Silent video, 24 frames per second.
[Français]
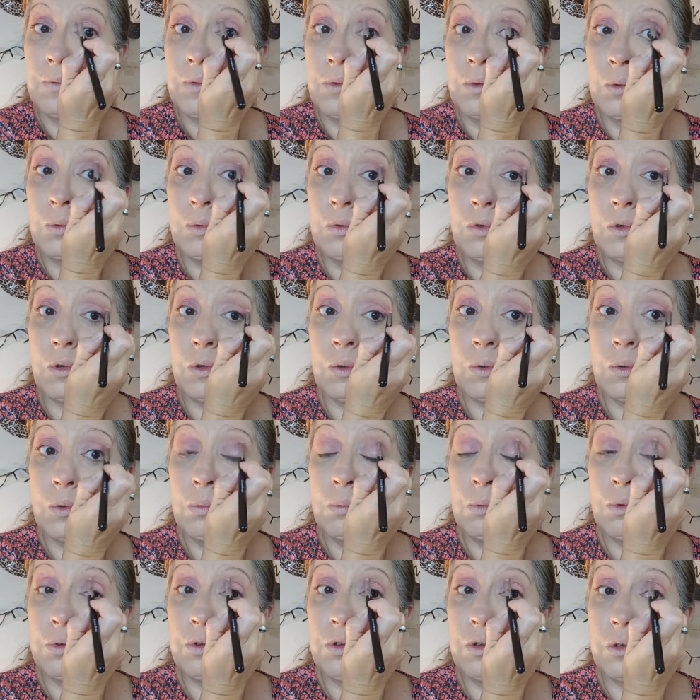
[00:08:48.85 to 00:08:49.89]
tout en
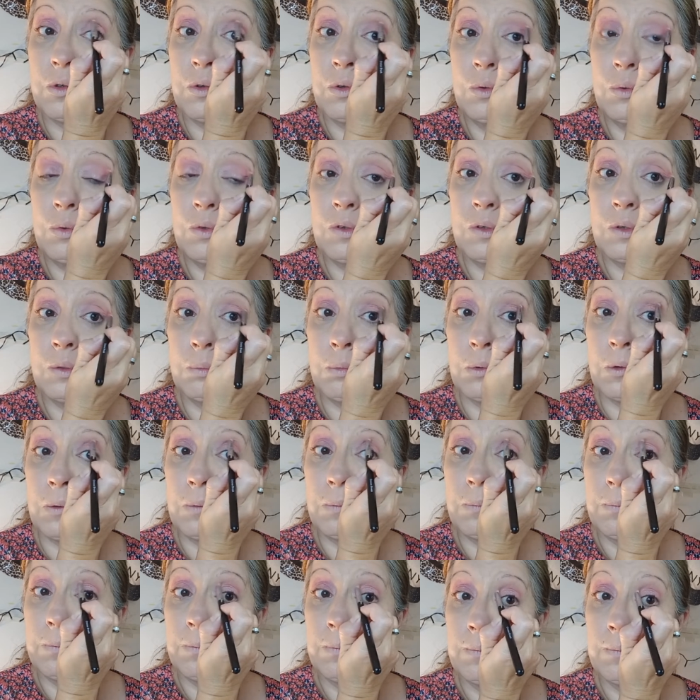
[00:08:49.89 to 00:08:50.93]
remontant doucement,